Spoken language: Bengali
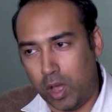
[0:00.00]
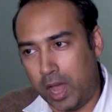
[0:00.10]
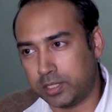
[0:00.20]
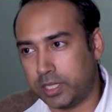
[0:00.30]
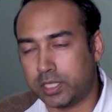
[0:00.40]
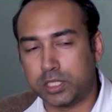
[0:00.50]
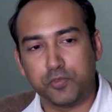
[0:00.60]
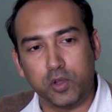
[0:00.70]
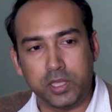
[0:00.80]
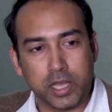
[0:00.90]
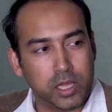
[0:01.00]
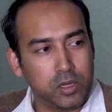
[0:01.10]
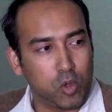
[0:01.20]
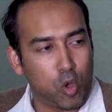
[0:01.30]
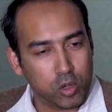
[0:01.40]
আর সাকসেসফুলি দেখেন
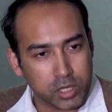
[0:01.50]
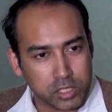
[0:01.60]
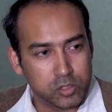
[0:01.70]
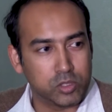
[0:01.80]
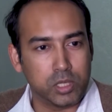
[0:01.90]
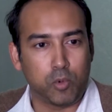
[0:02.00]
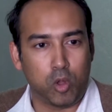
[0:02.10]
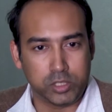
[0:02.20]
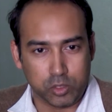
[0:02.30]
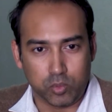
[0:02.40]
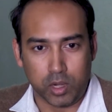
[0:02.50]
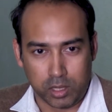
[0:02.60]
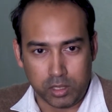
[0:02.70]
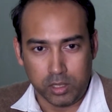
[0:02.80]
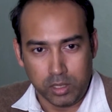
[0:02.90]
অরাজনৈতিক মহল যেগুলো
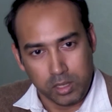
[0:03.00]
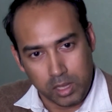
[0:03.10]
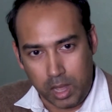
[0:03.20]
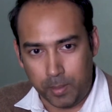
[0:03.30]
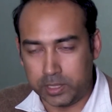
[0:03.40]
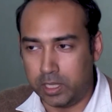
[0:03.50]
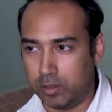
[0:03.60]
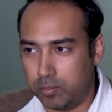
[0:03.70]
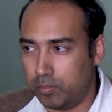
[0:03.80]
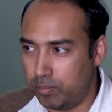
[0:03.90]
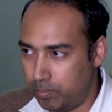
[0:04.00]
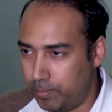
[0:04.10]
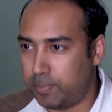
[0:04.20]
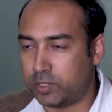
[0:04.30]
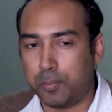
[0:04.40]
আমাদের
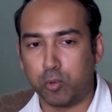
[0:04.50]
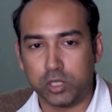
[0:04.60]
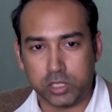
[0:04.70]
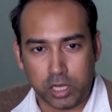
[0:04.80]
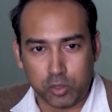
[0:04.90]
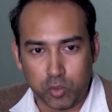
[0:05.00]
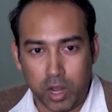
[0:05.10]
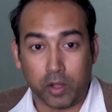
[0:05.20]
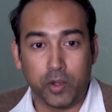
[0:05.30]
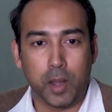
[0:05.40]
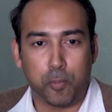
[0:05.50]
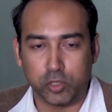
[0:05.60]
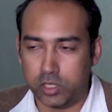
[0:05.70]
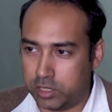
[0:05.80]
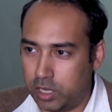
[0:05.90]
ব্যবসায়িক প্রতিষ্ঠানগুলো ক্রীড়া
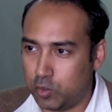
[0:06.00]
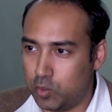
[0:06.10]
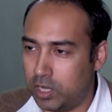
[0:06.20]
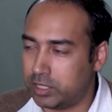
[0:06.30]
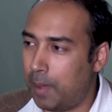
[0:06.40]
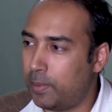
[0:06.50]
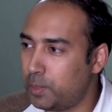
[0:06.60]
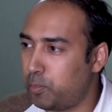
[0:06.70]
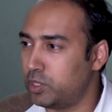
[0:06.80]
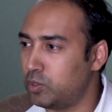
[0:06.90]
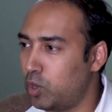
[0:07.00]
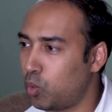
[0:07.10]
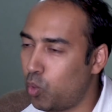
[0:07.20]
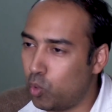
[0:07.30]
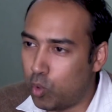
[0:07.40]
প্রতিষ্ঠানগুলো সামাজিক প্রতিষ্ঠানগুলো
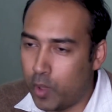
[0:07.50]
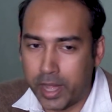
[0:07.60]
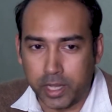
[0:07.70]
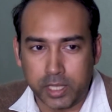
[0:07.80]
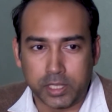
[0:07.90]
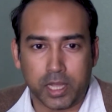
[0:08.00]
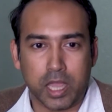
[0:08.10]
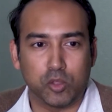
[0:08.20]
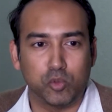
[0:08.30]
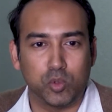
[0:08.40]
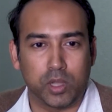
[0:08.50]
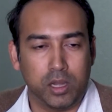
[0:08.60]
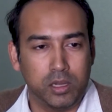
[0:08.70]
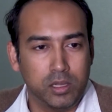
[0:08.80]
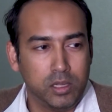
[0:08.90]
কোনো একটা জায়গায় কিন্তু
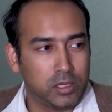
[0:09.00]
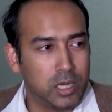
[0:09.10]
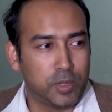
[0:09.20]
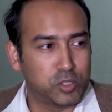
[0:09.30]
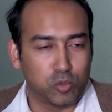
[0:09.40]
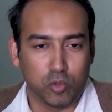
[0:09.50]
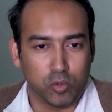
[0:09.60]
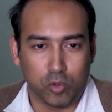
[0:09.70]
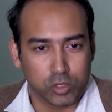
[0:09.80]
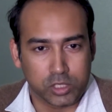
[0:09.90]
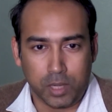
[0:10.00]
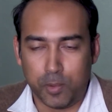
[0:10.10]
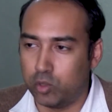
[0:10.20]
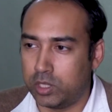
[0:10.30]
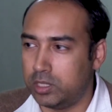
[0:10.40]
কার নির্বাচন হচ্ছে না
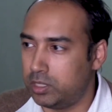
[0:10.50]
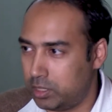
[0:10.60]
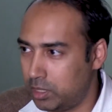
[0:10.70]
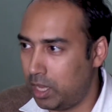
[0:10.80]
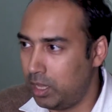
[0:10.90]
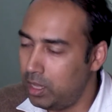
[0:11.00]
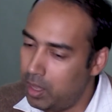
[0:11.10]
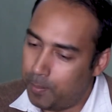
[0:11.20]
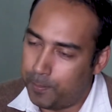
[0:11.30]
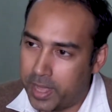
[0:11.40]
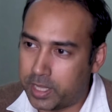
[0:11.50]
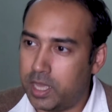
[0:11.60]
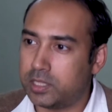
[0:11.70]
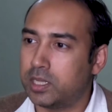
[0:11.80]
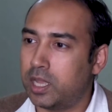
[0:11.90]
বা হতে দিচ্ছে না বাকি
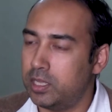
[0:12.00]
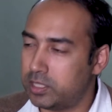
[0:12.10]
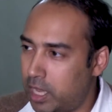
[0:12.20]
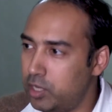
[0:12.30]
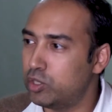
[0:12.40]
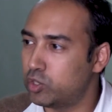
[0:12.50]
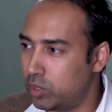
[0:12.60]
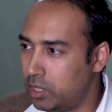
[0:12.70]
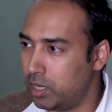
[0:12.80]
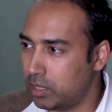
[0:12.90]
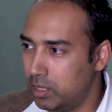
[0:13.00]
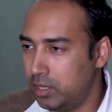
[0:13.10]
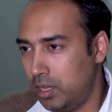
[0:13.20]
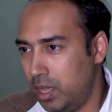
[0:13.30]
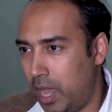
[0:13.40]
আছে খালি স্থানীয় সরকার
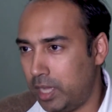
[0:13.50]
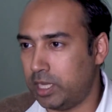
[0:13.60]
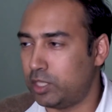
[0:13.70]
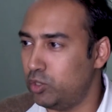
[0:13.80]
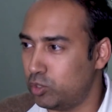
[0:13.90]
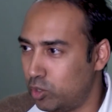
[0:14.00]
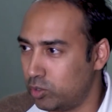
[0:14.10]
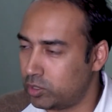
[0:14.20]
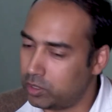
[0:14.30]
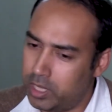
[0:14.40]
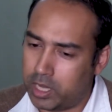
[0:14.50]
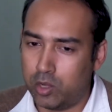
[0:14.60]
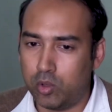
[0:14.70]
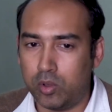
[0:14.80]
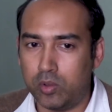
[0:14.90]
আর জাতীয় সংসদ
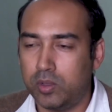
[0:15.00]
এখানেও